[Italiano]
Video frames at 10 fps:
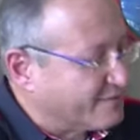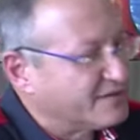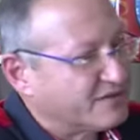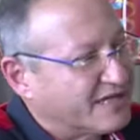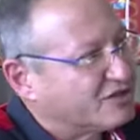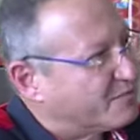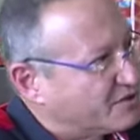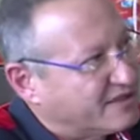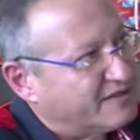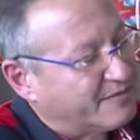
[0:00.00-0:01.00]
in questo caso
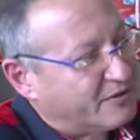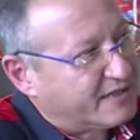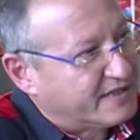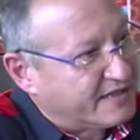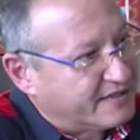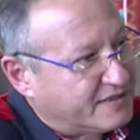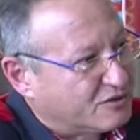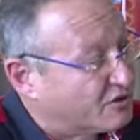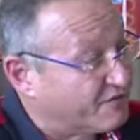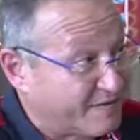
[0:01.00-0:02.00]
positiva per l'anea del
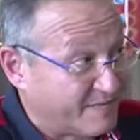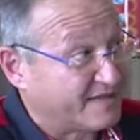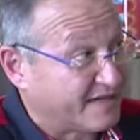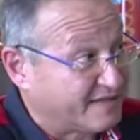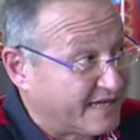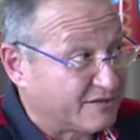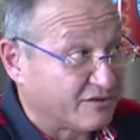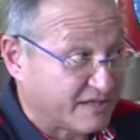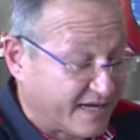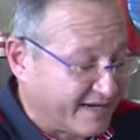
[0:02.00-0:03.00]
disco, non va mai
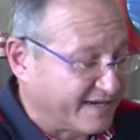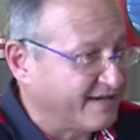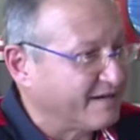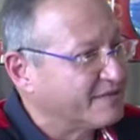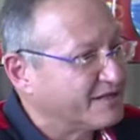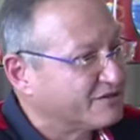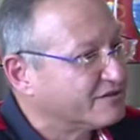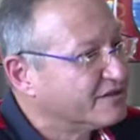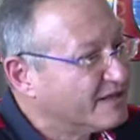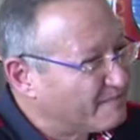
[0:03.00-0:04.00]
trattato tranne, ripeto,